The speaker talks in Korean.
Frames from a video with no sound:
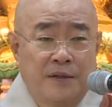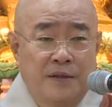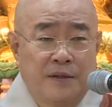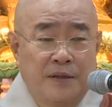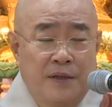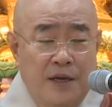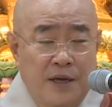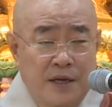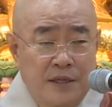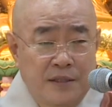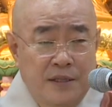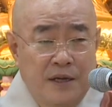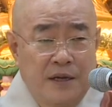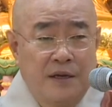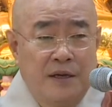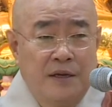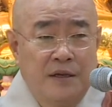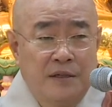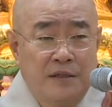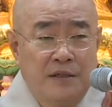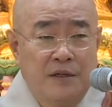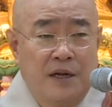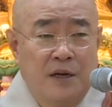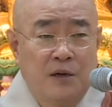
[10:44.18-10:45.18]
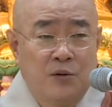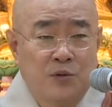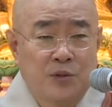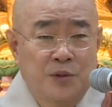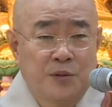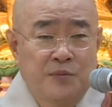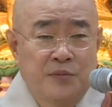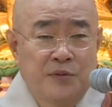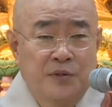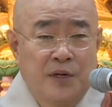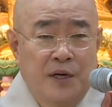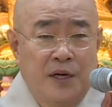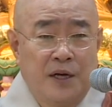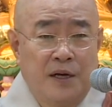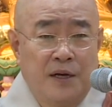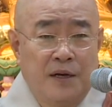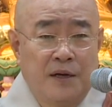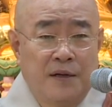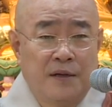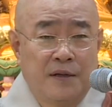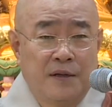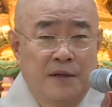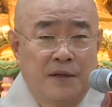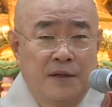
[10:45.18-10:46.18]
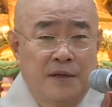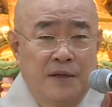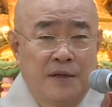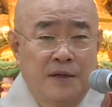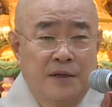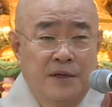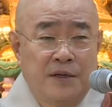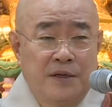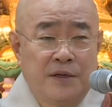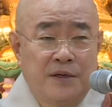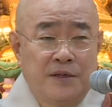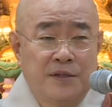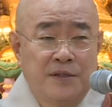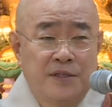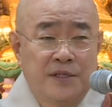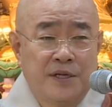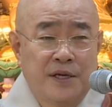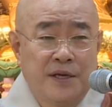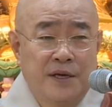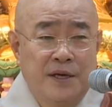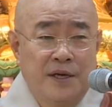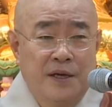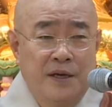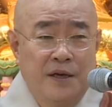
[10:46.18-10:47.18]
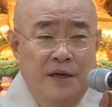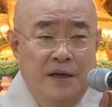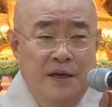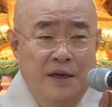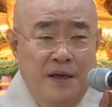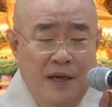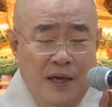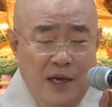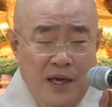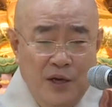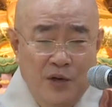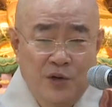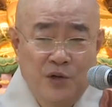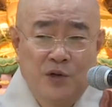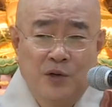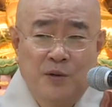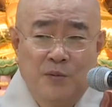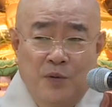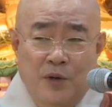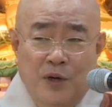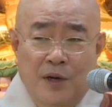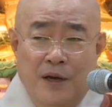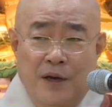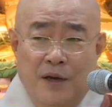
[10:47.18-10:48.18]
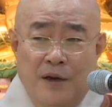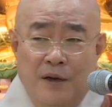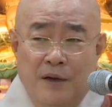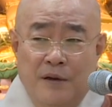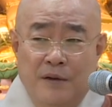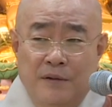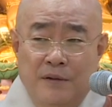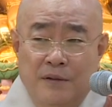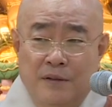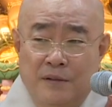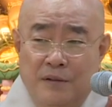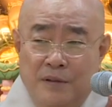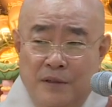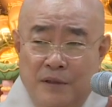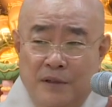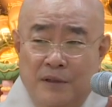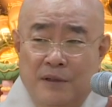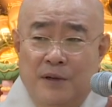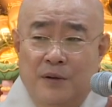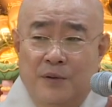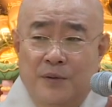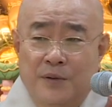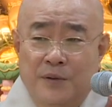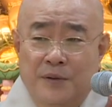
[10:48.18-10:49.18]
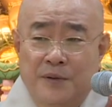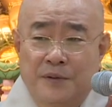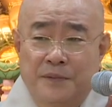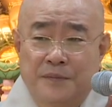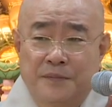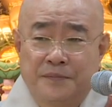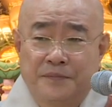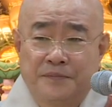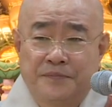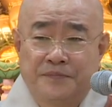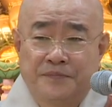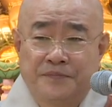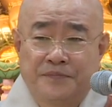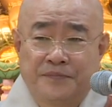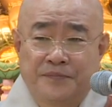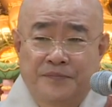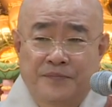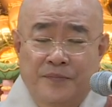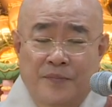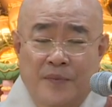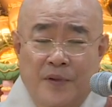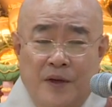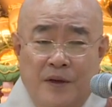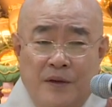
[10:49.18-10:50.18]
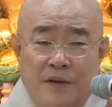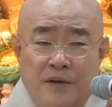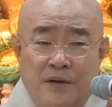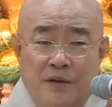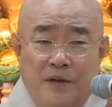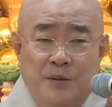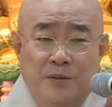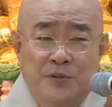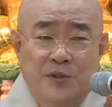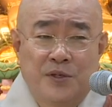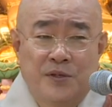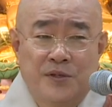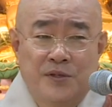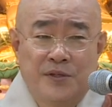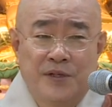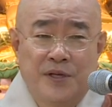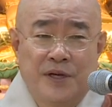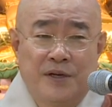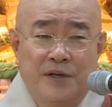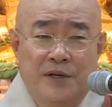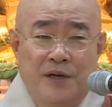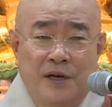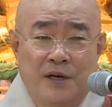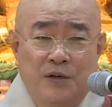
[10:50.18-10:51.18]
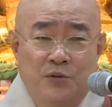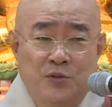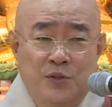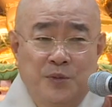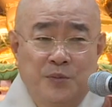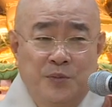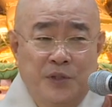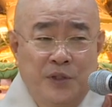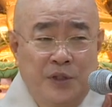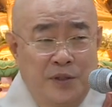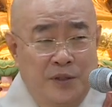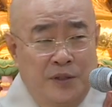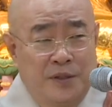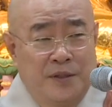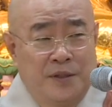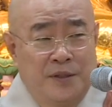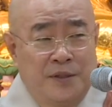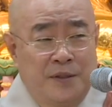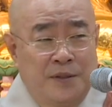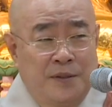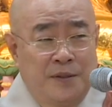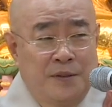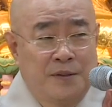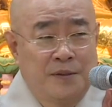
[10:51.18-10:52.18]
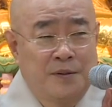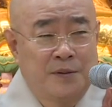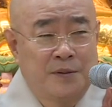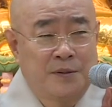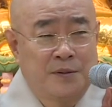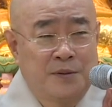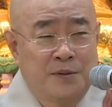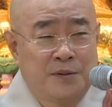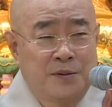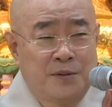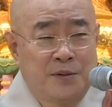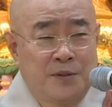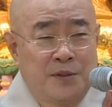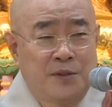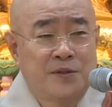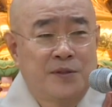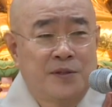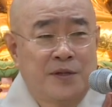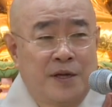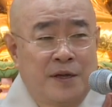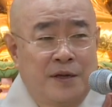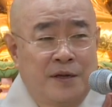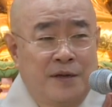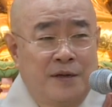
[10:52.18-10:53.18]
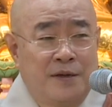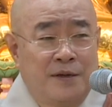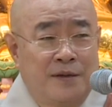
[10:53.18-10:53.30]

내 생의 일을 알고 싶은가 현재의 행위를 보라. 이게 딱 나온 요 음. 여러분 전생을 알고 싶죠? 전생.